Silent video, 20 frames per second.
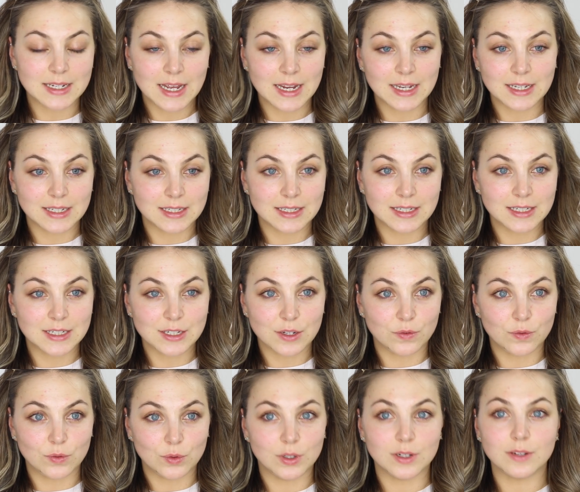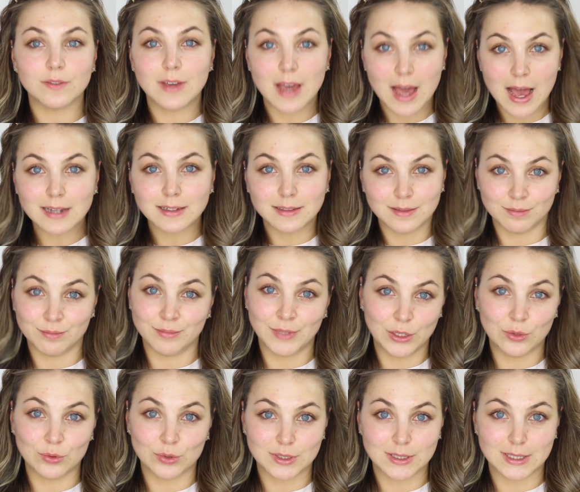Nein, nicht gefühlt. Wir hatten
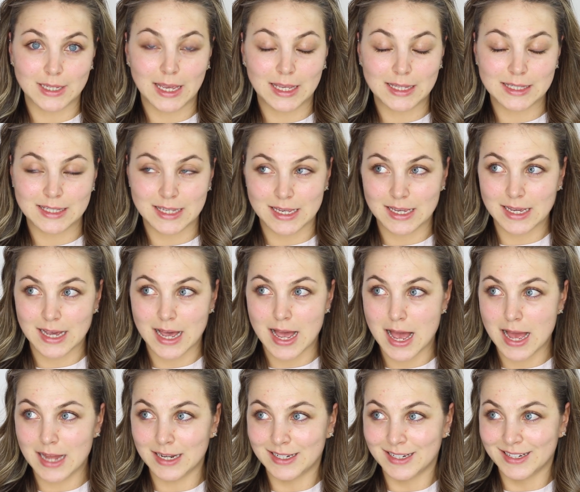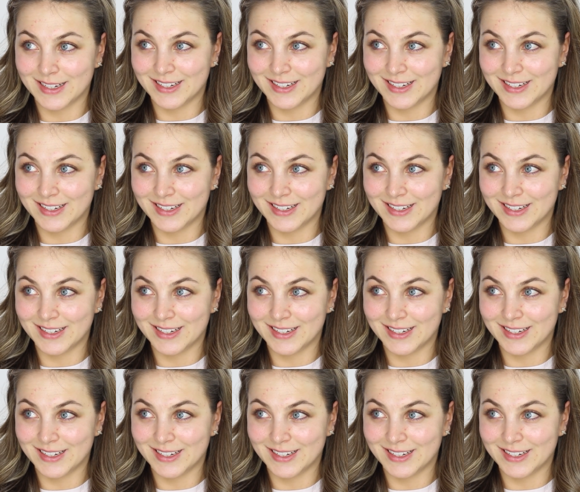minus 16 Grad.